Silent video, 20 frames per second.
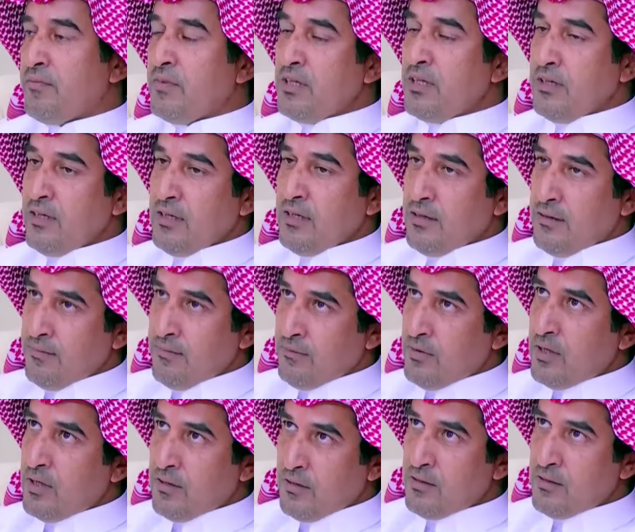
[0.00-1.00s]
اي
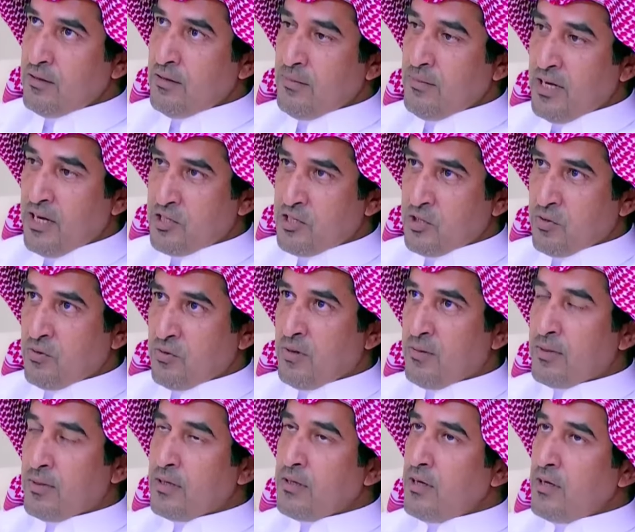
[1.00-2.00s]
نبي الاجر ونبي
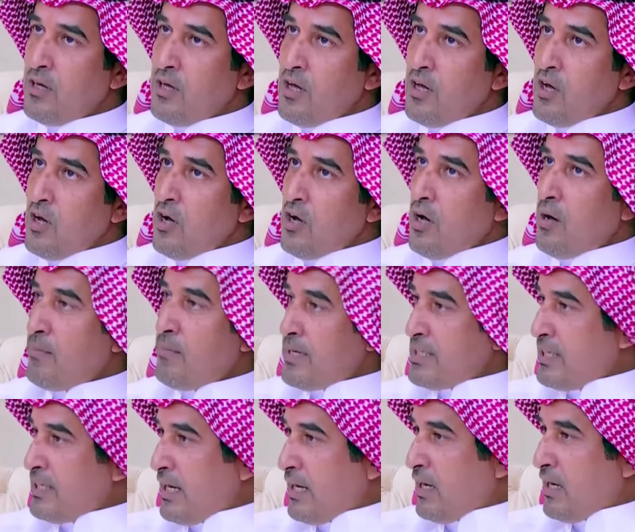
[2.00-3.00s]
اما
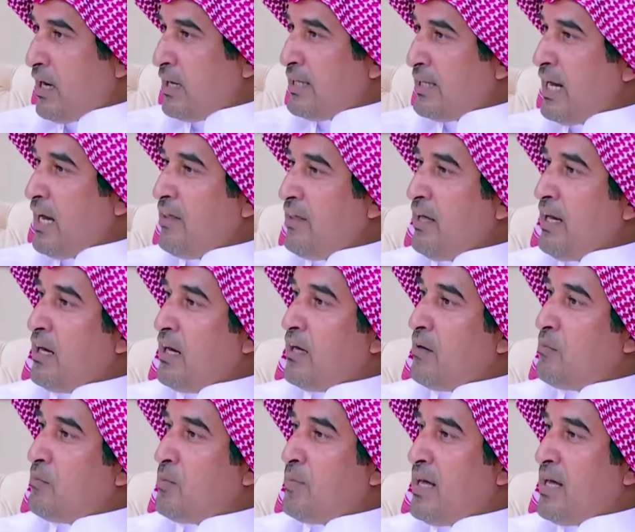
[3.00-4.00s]
الشركات ناخذ عليها
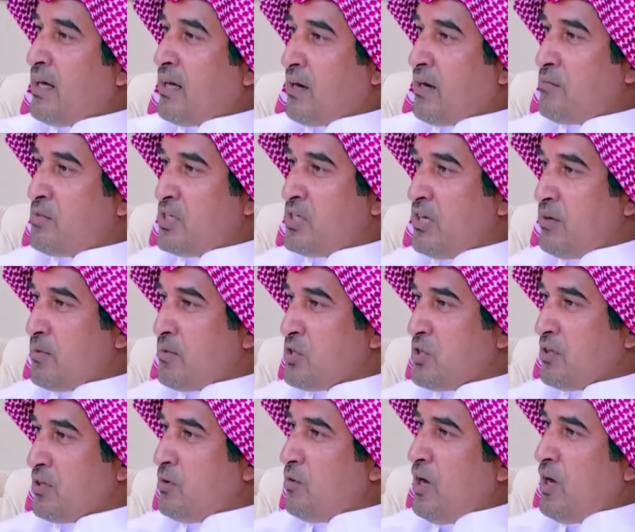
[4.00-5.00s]
مبالغ رمزيه
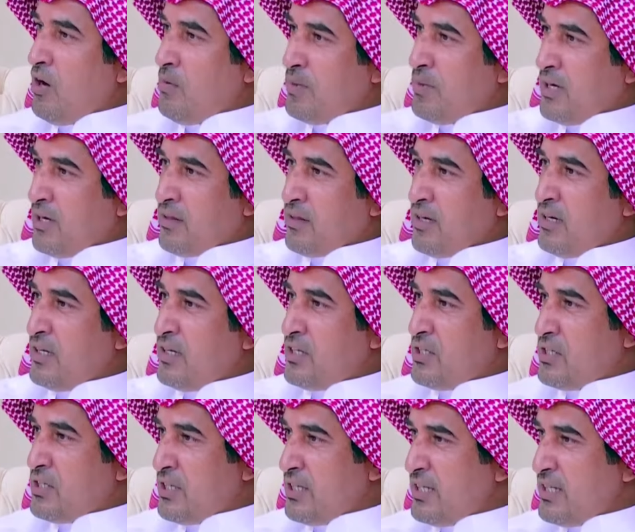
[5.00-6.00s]
بسيطه وله من كثر تغطي
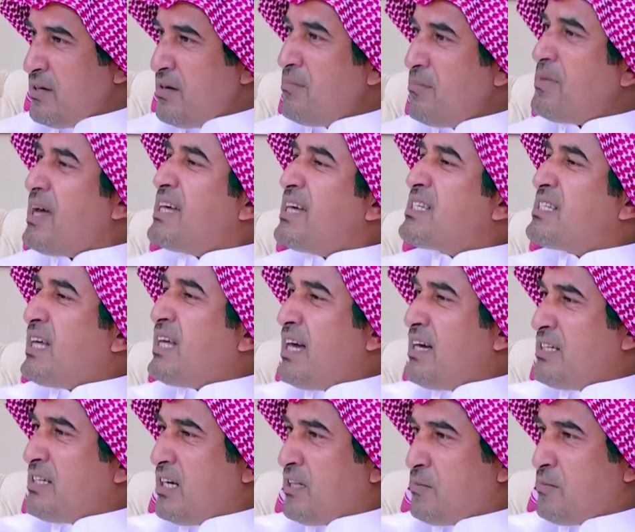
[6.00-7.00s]
التكاليف بس
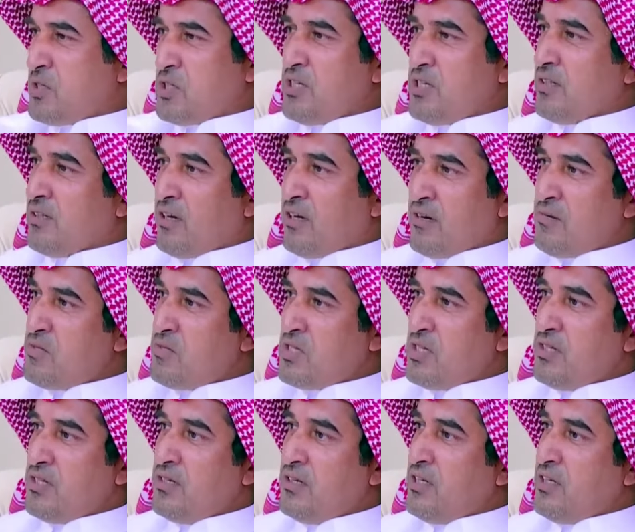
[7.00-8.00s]
حاجات بسيطه يا سلام.
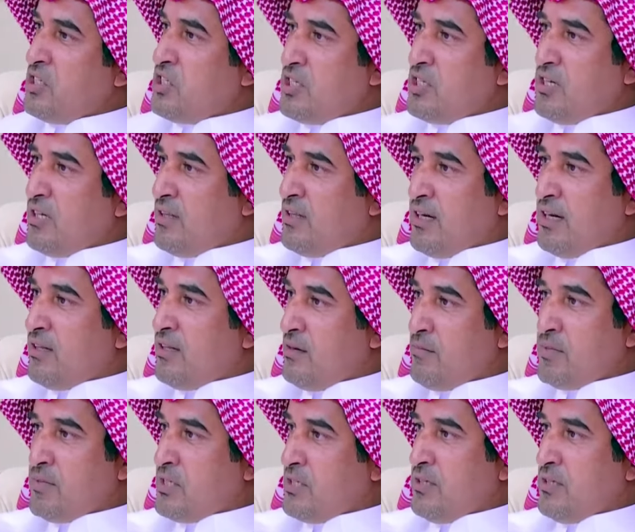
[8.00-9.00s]
رمزيه 20 30
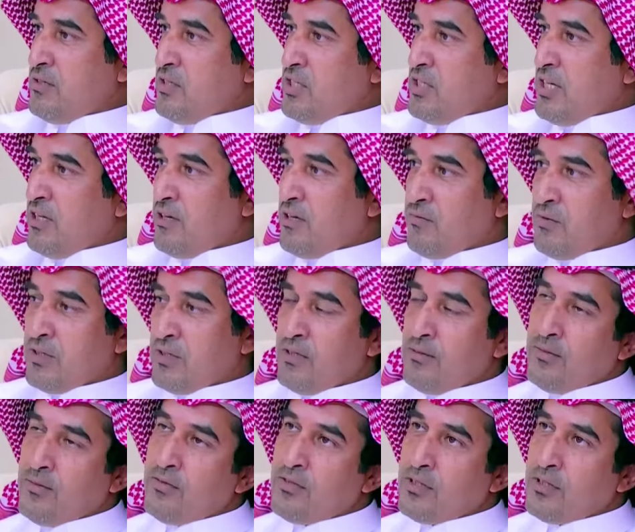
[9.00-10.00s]
بس نسدد فواتير
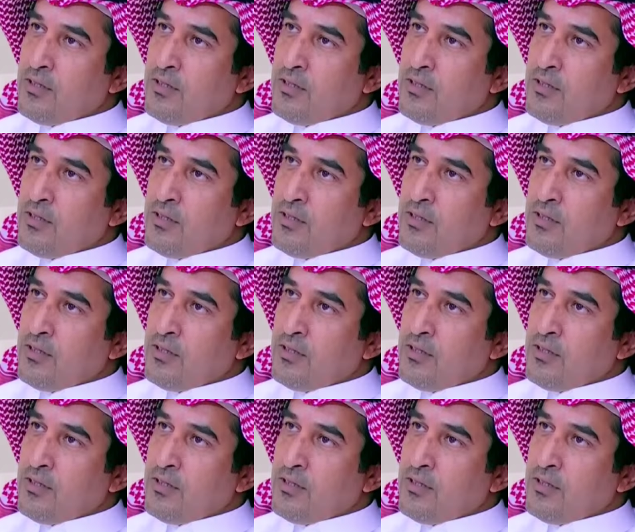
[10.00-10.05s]
ما فواتير